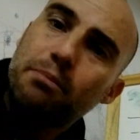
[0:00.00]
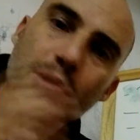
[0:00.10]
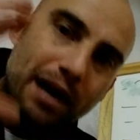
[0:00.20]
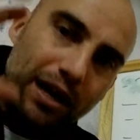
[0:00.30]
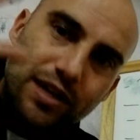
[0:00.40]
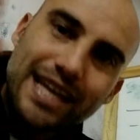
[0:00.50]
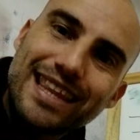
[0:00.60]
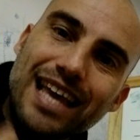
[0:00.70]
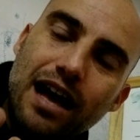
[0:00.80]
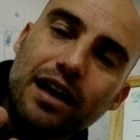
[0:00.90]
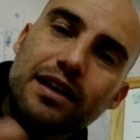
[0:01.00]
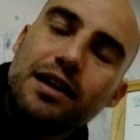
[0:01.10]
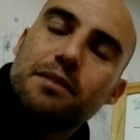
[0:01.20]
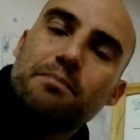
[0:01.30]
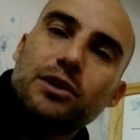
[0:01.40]
Pero para hacer una idea,
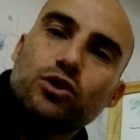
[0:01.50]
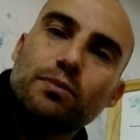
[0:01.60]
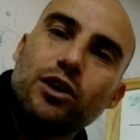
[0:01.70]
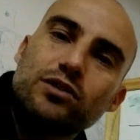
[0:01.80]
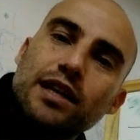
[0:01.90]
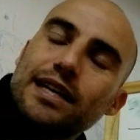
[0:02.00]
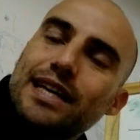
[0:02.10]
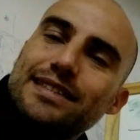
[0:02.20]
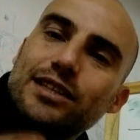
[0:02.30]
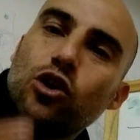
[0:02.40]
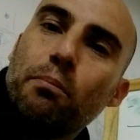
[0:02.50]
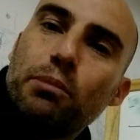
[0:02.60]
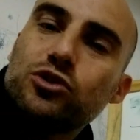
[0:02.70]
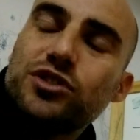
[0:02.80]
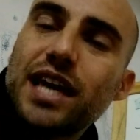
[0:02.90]
más o menos, que si
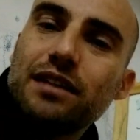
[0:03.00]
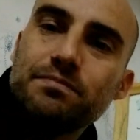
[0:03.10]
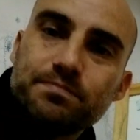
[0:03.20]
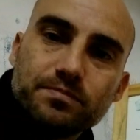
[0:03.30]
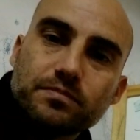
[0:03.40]
compro 100,